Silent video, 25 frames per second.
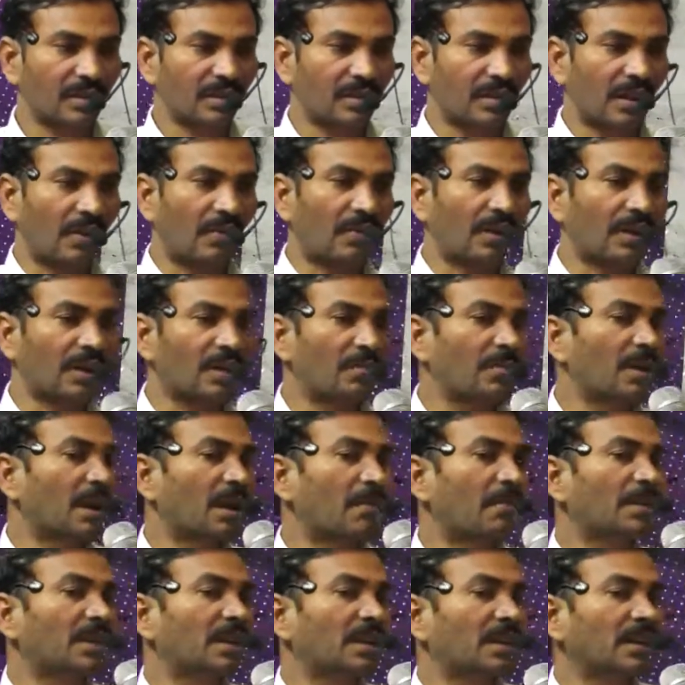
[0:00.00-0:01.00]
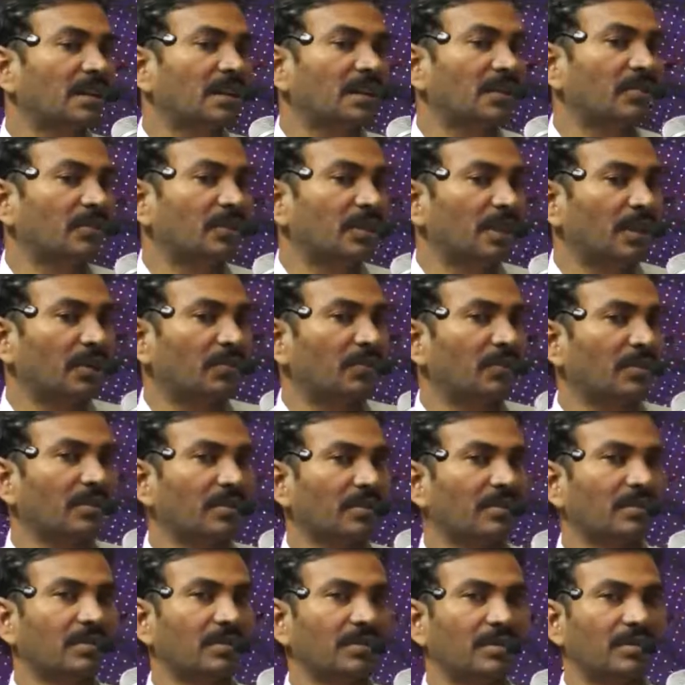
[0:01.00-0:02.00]
ఎవరికమ్మా నమ్మదగిన దేవుడు దేవుడు
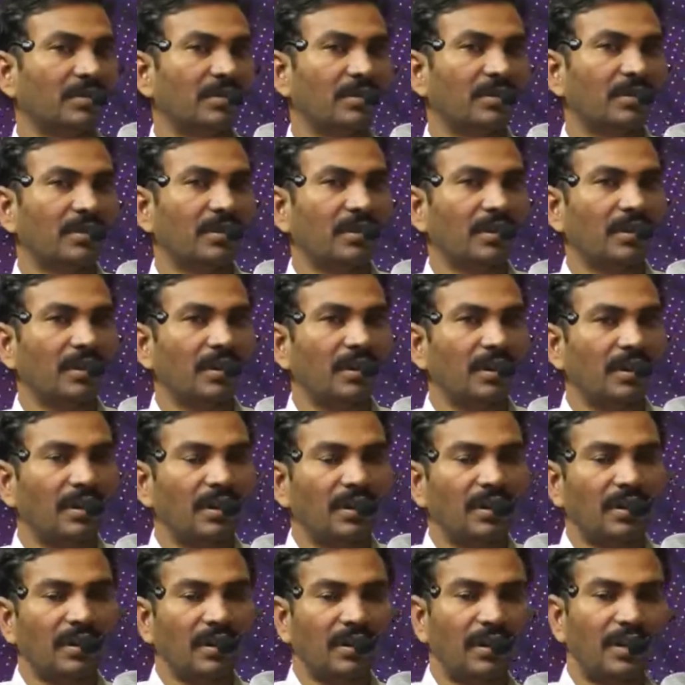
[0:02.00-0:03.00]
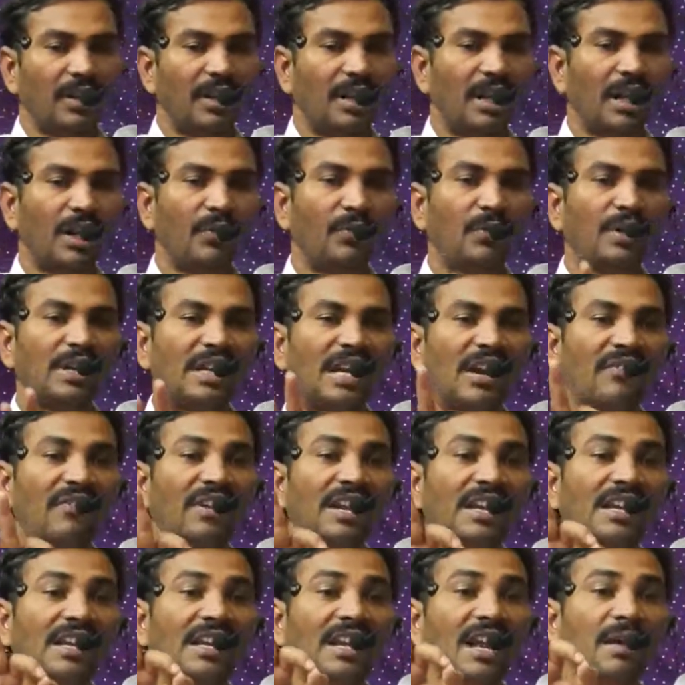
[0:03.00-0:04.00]
దేవుడు
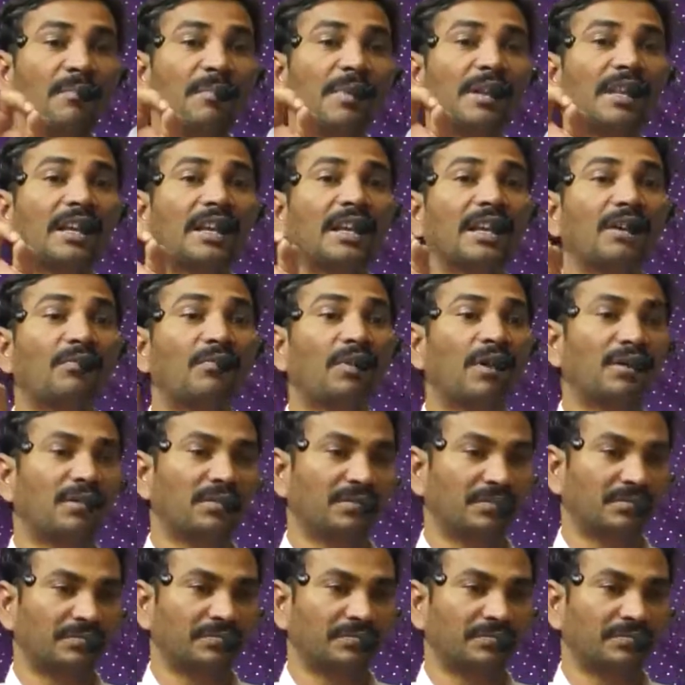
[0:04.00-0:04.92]
ఎవరికి నమ్మదగినవాడు